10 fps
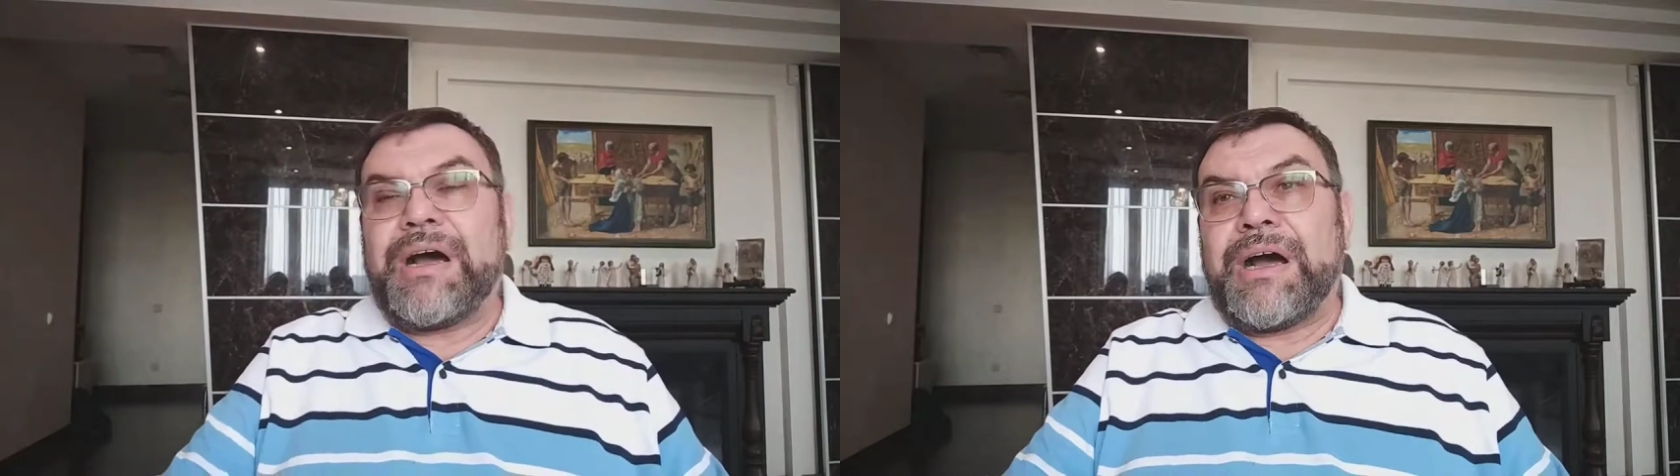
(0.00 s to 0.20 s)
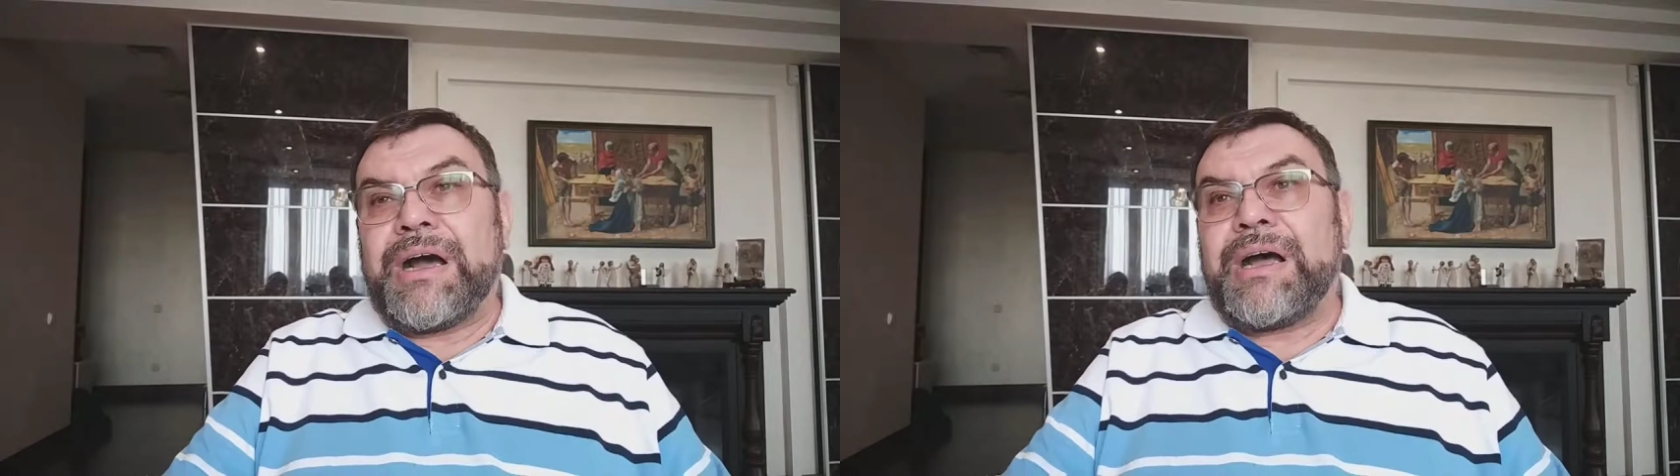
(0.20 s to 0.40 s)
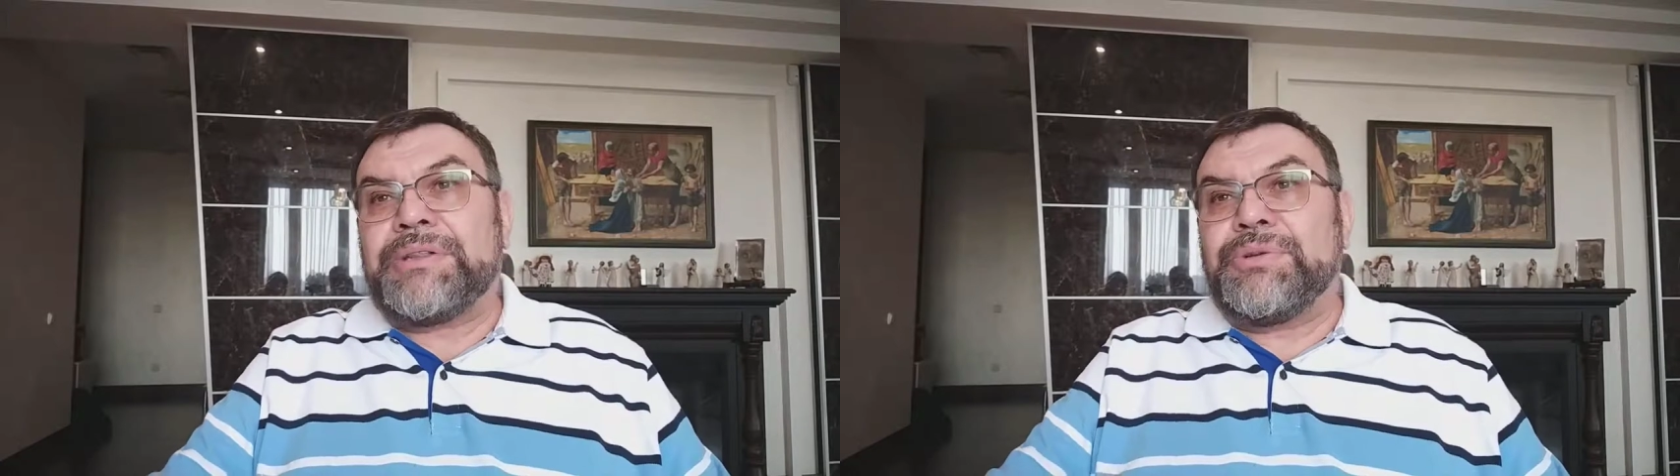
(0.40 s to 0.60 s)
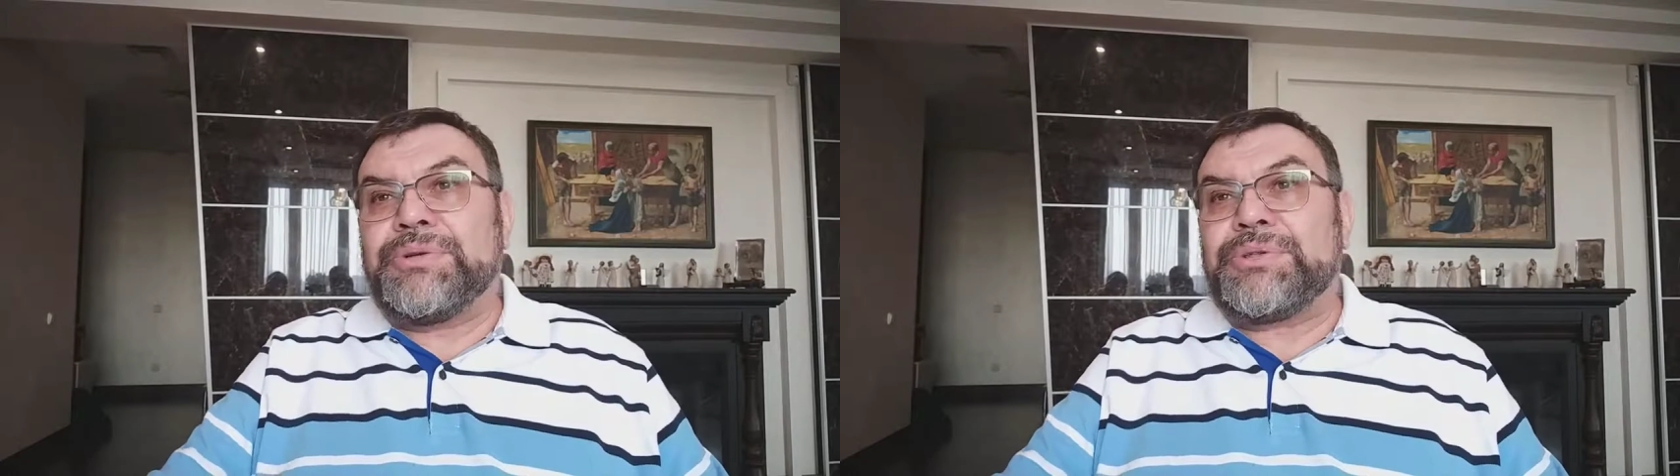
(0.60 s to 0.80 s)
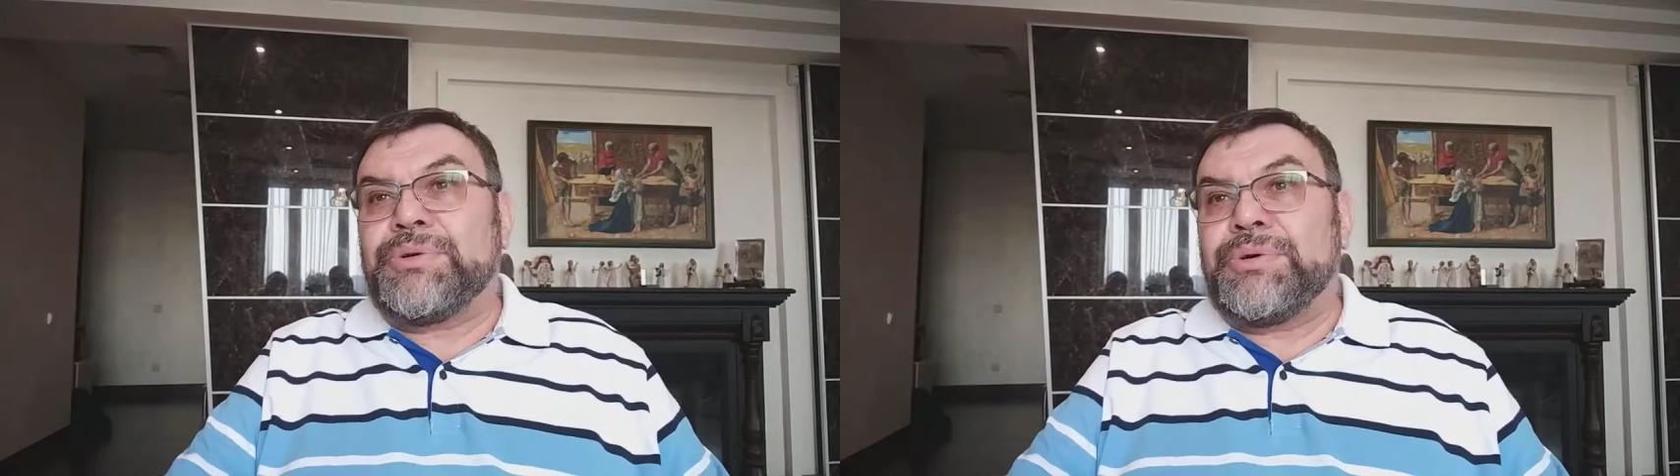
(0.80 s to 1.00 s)
а
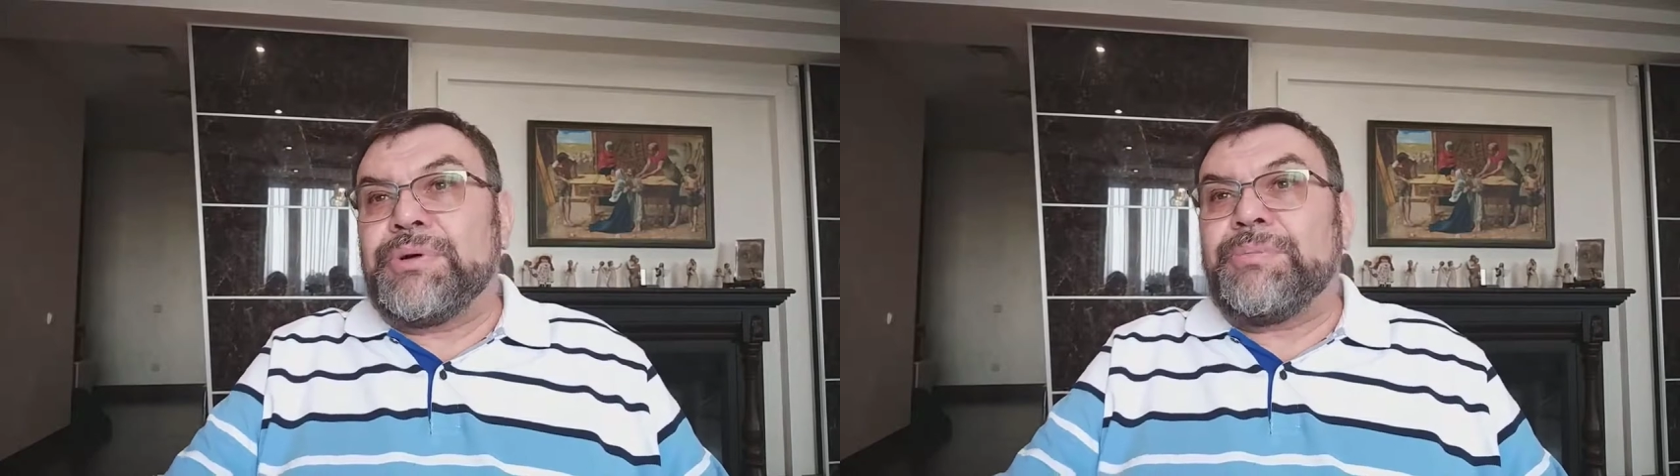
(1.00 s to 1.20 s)
тот, кто